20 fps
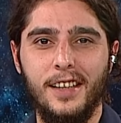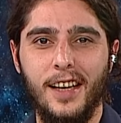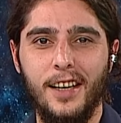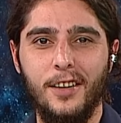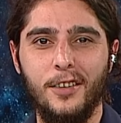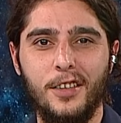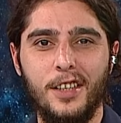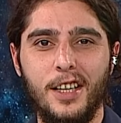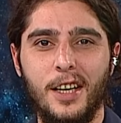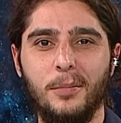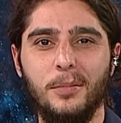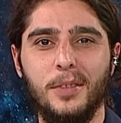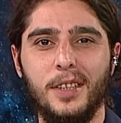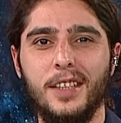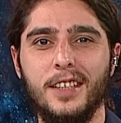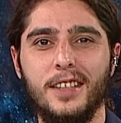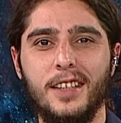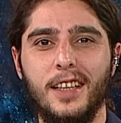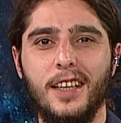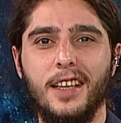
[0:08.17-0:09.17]
Yani onu
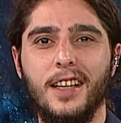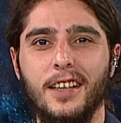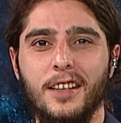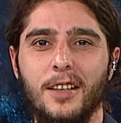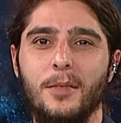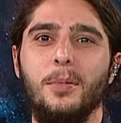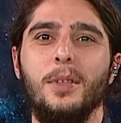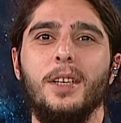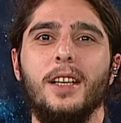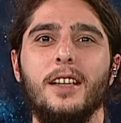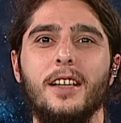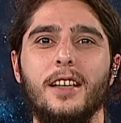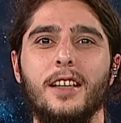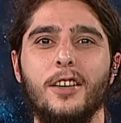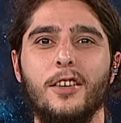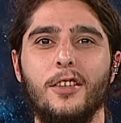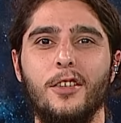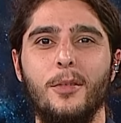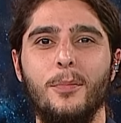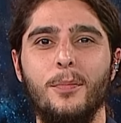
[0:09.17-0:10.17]
yaptığınız dakikada bir
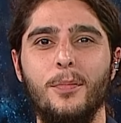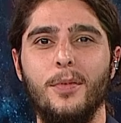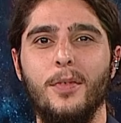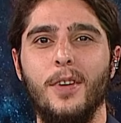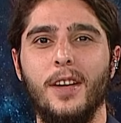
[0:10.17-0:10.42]
şeyleri görüp